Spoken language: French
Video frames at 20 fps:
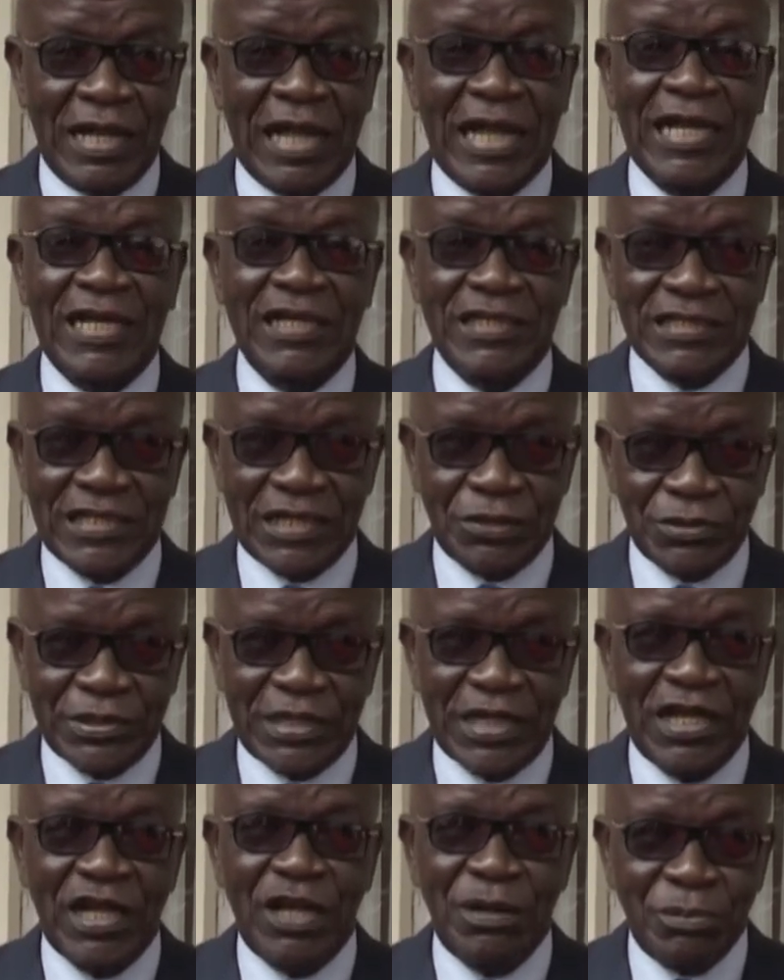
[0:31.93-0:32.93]
à
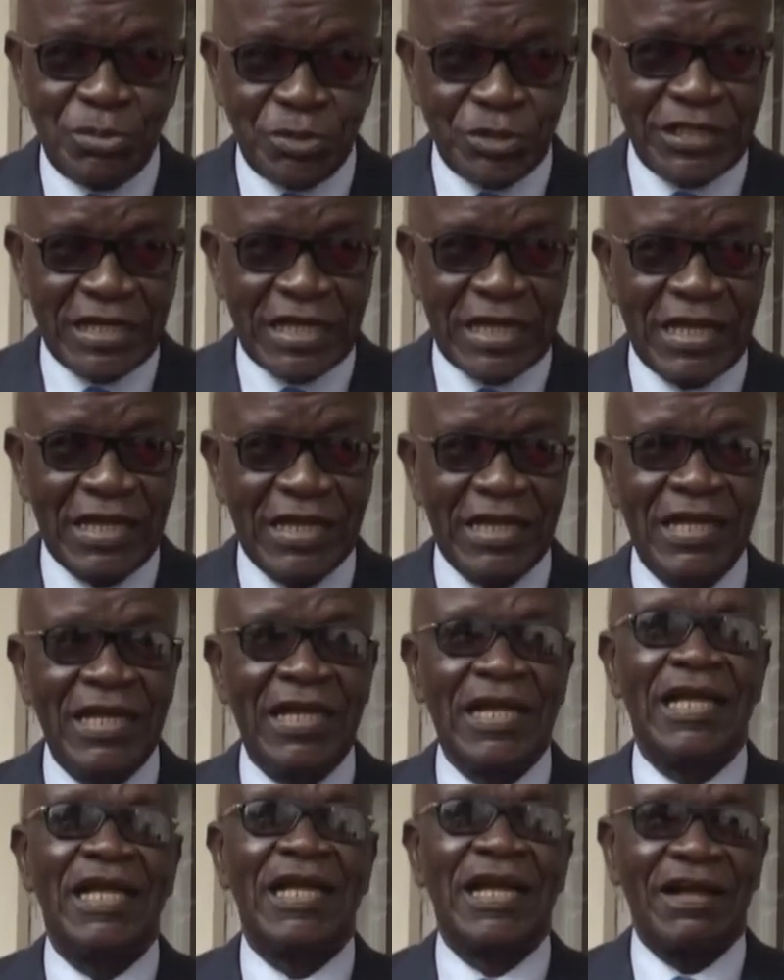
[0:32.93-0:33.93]
exécuter un budget
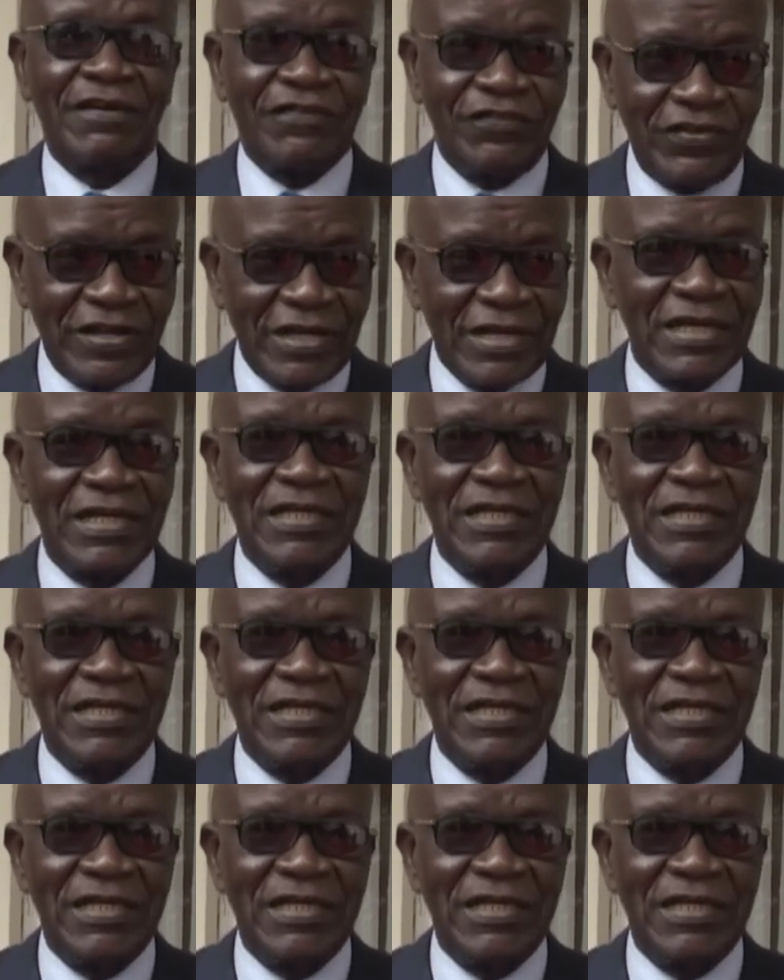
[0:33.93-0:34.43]
et à faire